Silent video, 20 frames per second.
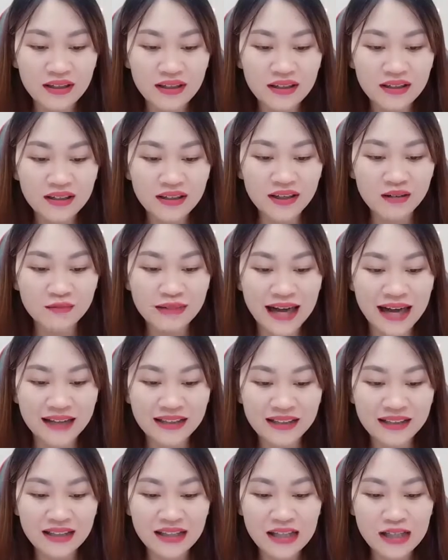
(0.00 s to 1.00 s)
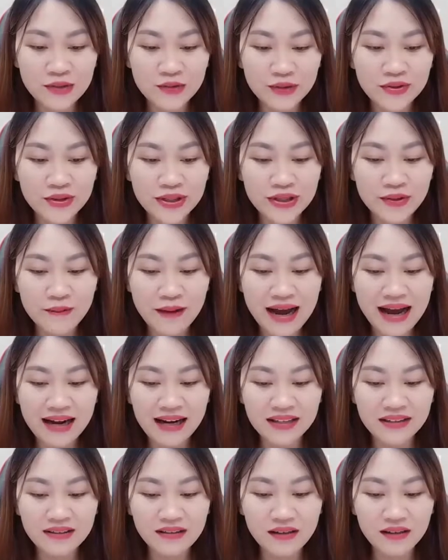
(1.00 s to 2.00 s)
Không đắng, nhị hoa
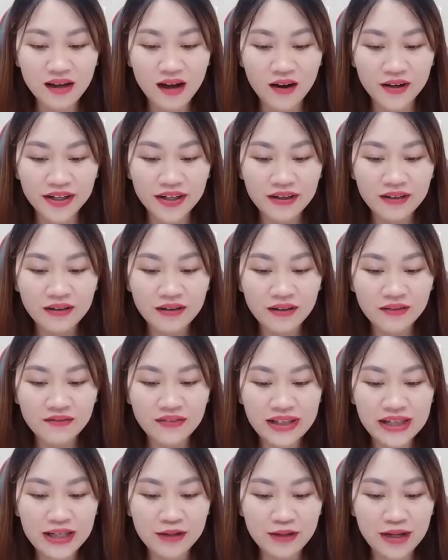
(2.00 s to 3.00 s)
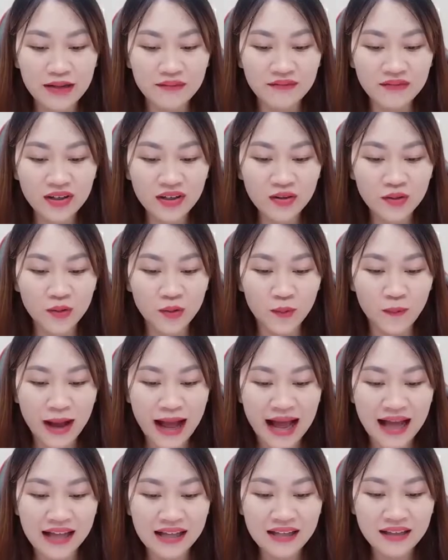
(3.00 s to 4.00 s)
là tương ngọt, hương vị đều thấm vào khổ
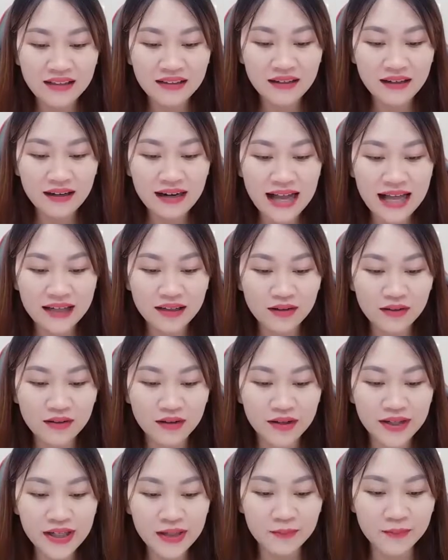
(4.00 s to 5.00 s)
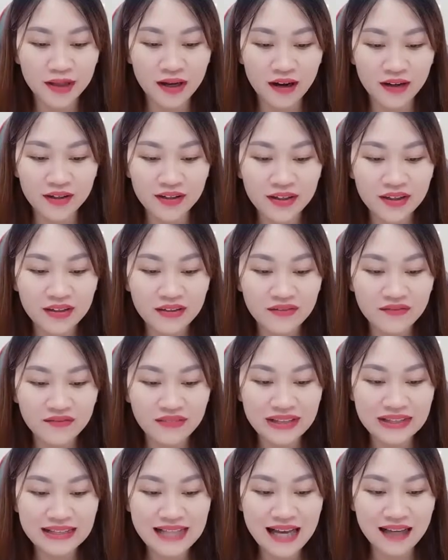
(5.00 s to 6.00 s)
quà, ngược lại còn có điểm ngọt
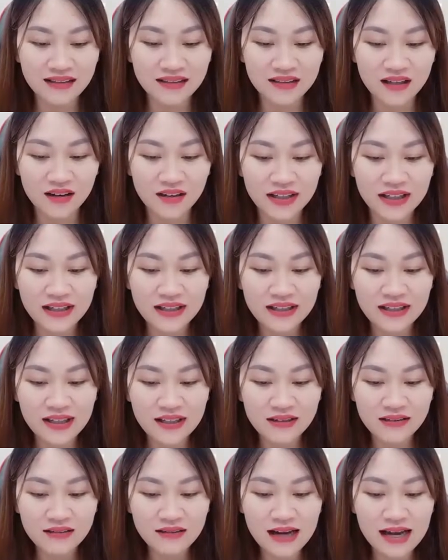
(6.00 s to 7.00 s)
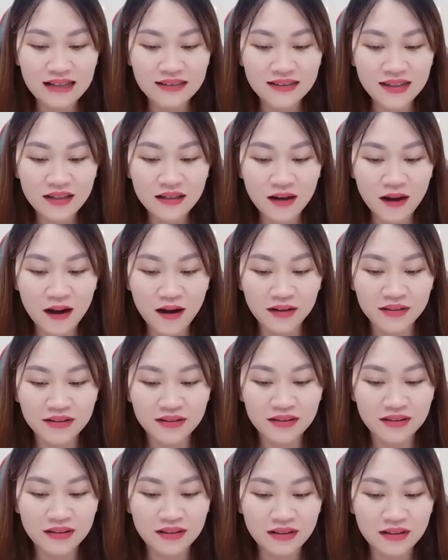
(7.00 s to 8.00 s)
vị sảng giòn, thật sự ăn rất ngon.
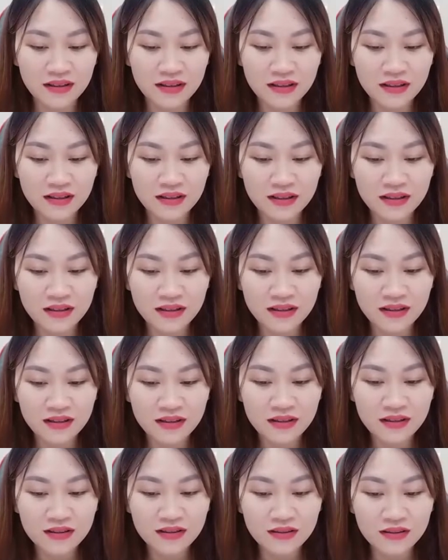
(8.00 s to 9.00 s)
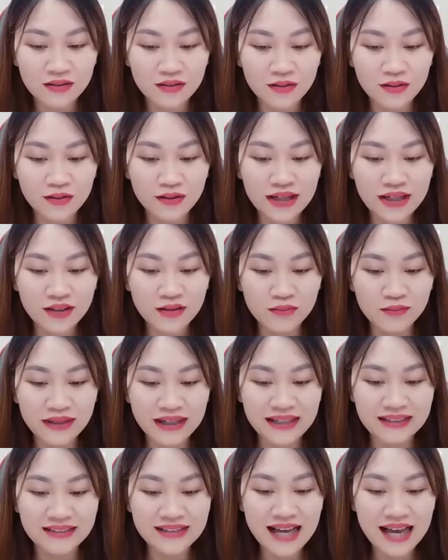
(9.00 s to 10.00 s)
Cô lại cùng
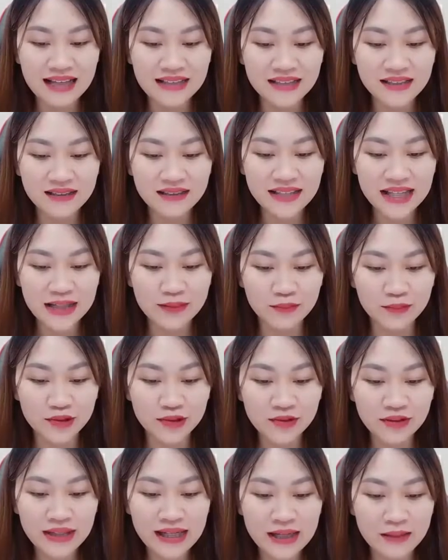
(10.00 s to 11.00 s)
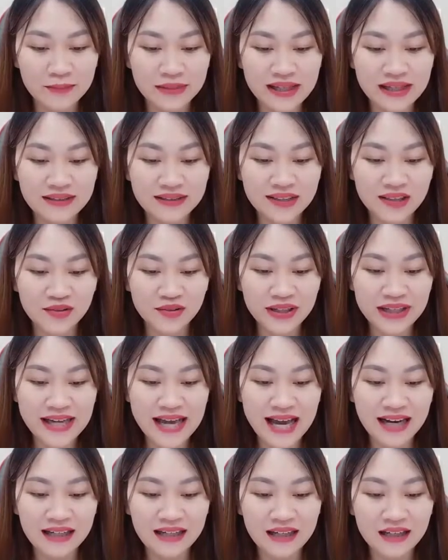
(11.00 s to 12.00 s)
khán giả chia sẻ một chút cảm nhận sau khi
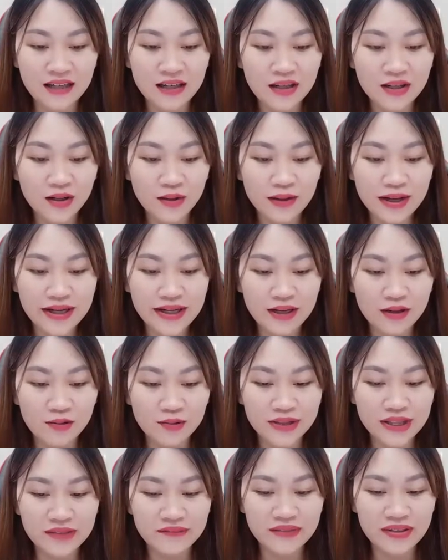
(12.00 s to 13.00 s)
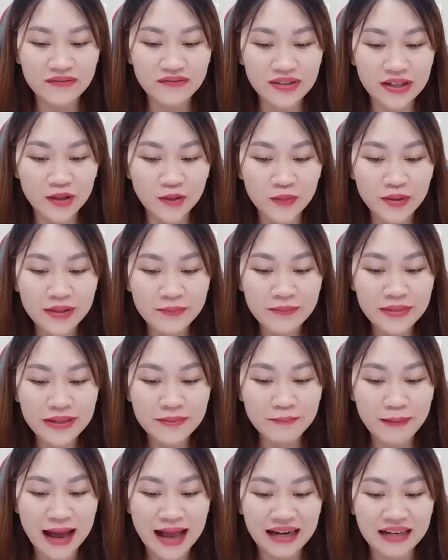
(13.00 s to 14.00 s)
ăn, quay đầu nhìn về phía Nguyễn
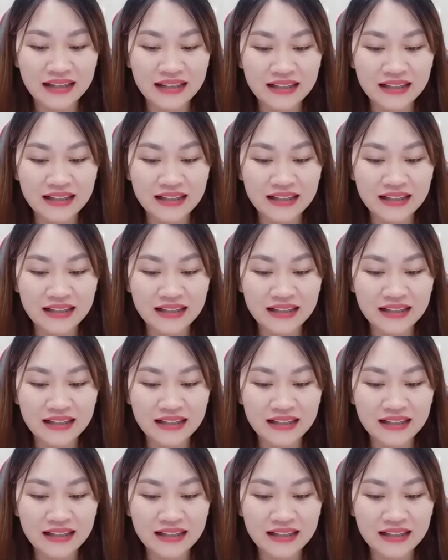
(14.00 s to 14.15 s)
miền man.